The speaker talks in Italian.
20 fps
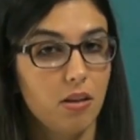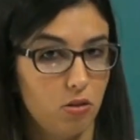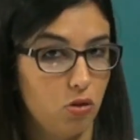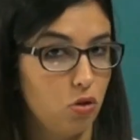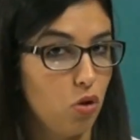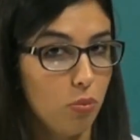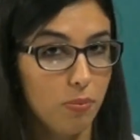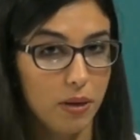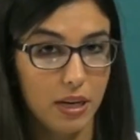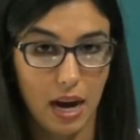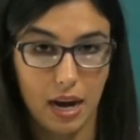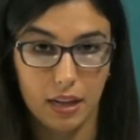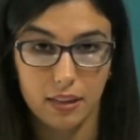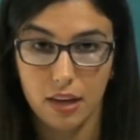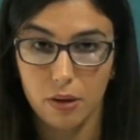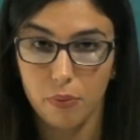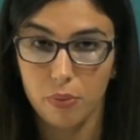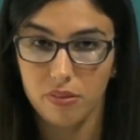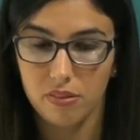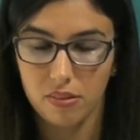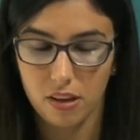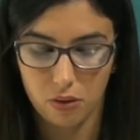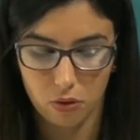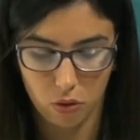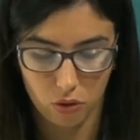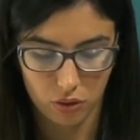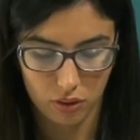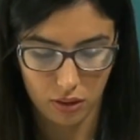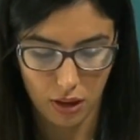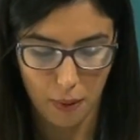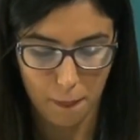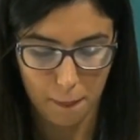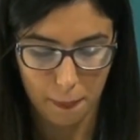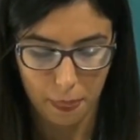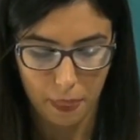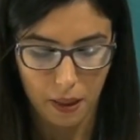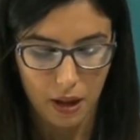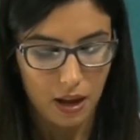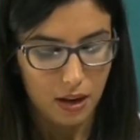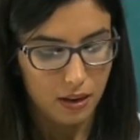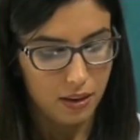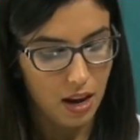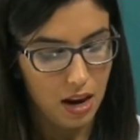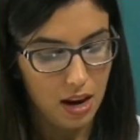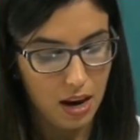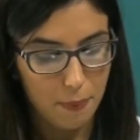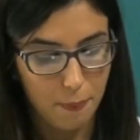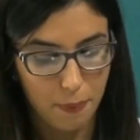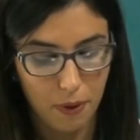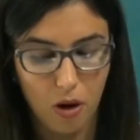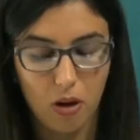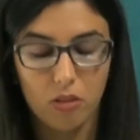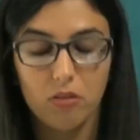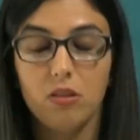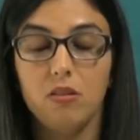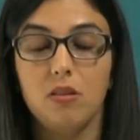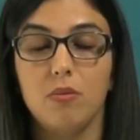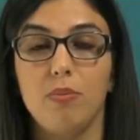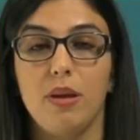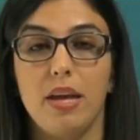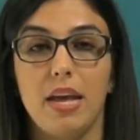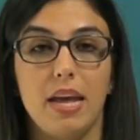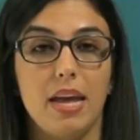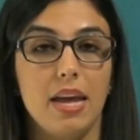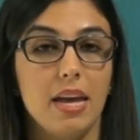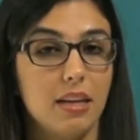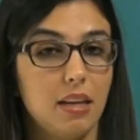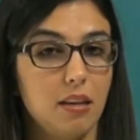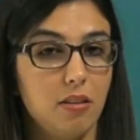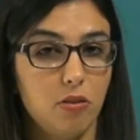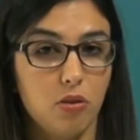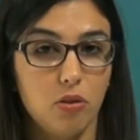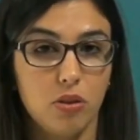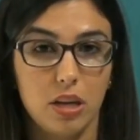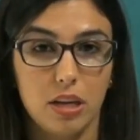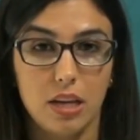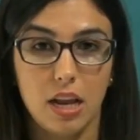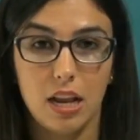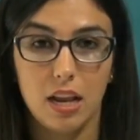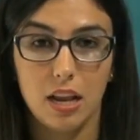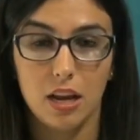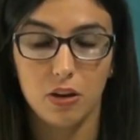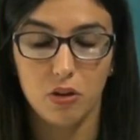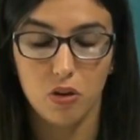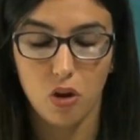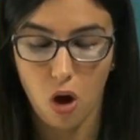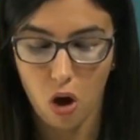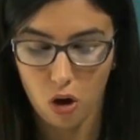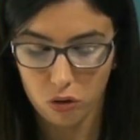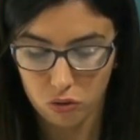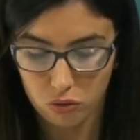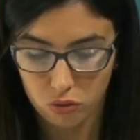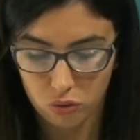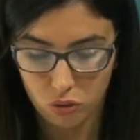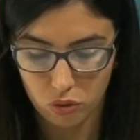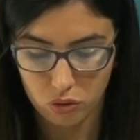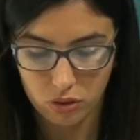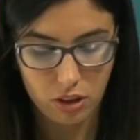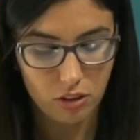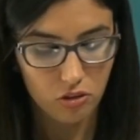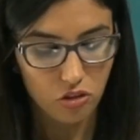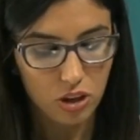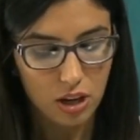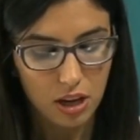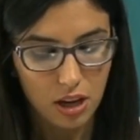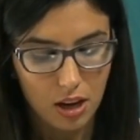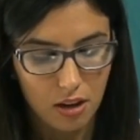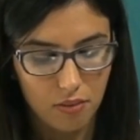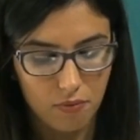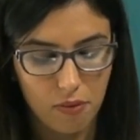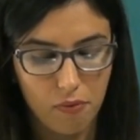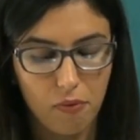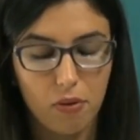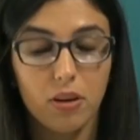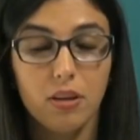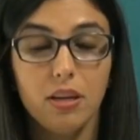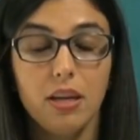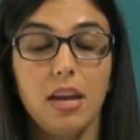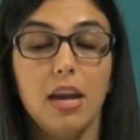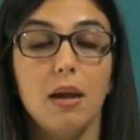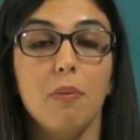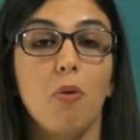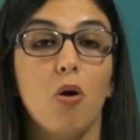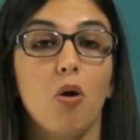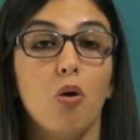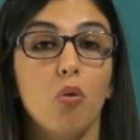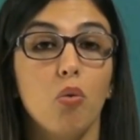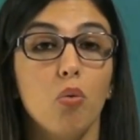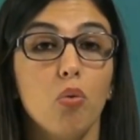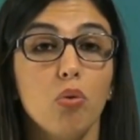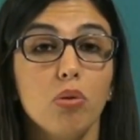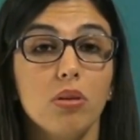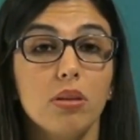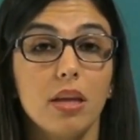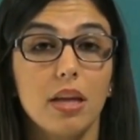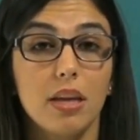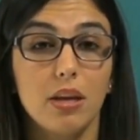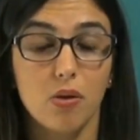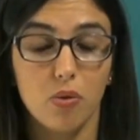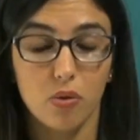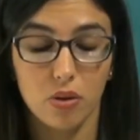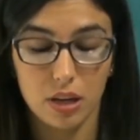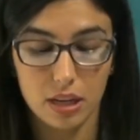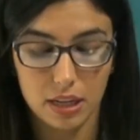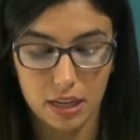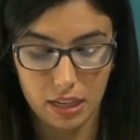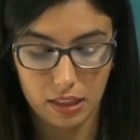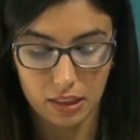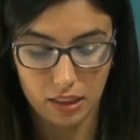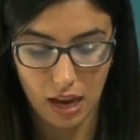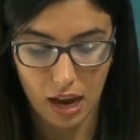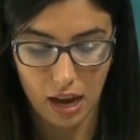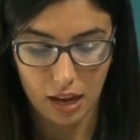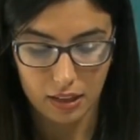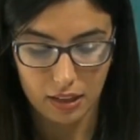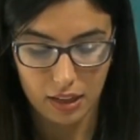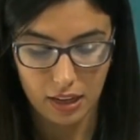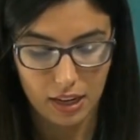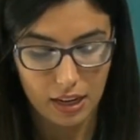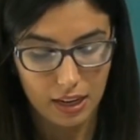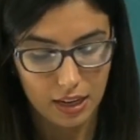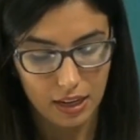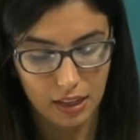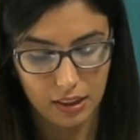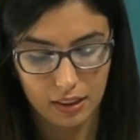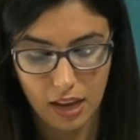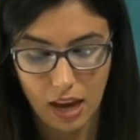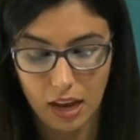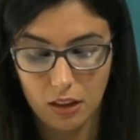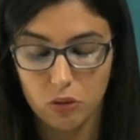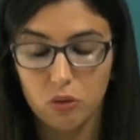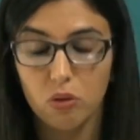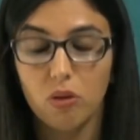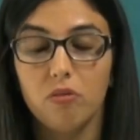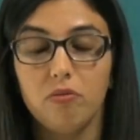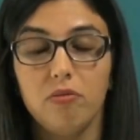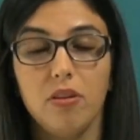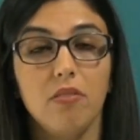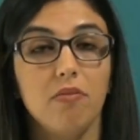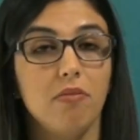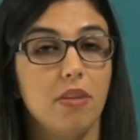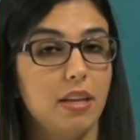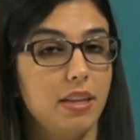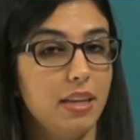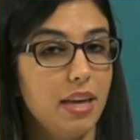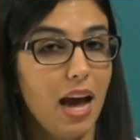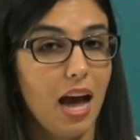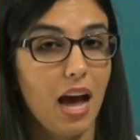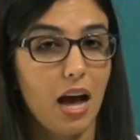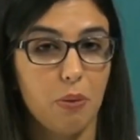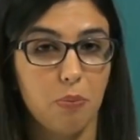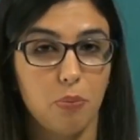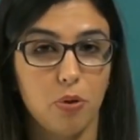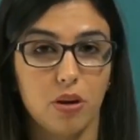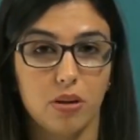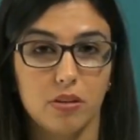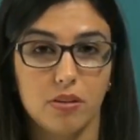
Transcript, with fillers: sgominata questa notte. Nelle prossime edizioni del nostro TG vi forniremo ulteriori dettagli. Intanto vi invitiamo